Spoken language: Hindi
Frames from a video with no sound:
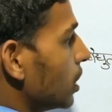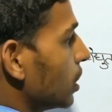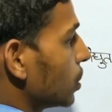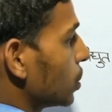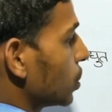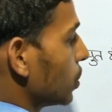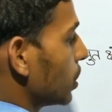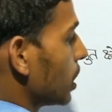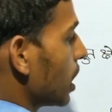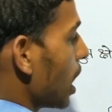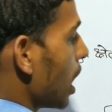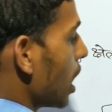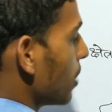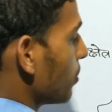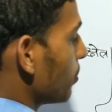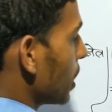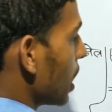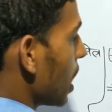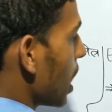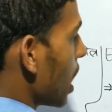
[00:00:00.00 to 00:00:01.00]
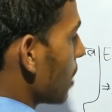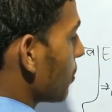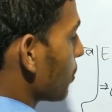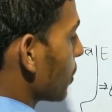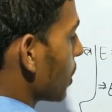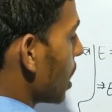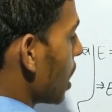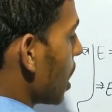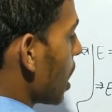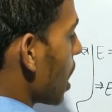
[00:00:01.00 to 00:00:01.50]
तो यहाँ पे
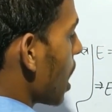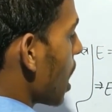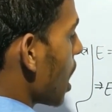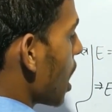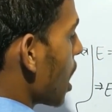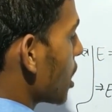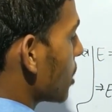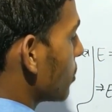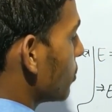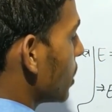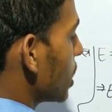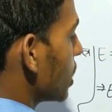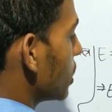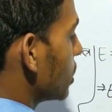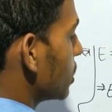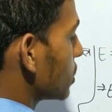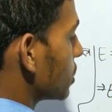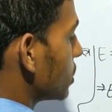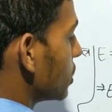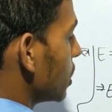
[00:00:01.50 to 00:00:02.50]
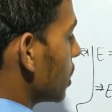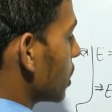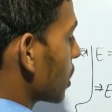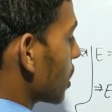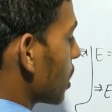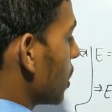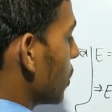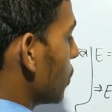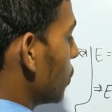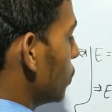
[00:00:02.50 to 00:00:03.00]
आपका आर माइनस एल
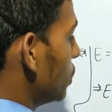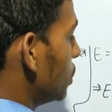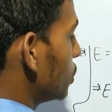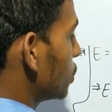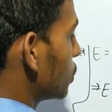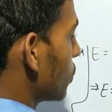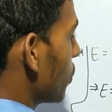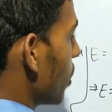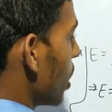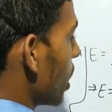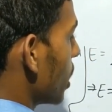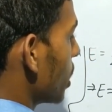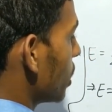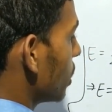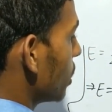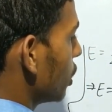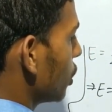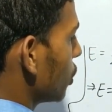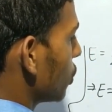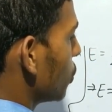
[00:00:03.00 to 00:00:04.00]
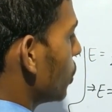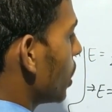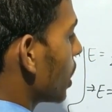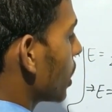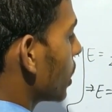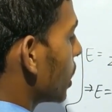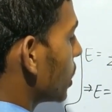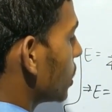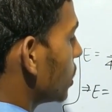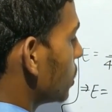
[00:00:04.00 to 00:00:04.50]
का होल स्क्वायर गुणा
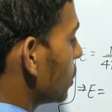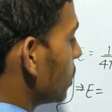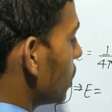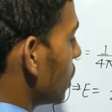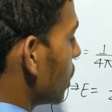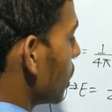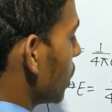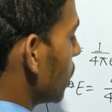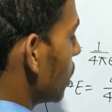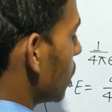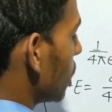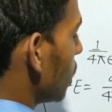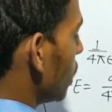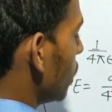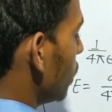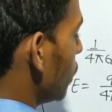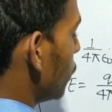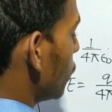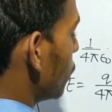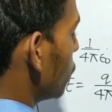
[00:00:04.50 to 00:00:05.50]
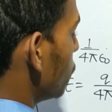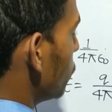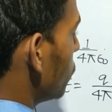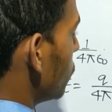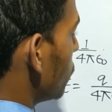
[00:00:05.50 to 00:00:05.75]
करा देते हैं इन टू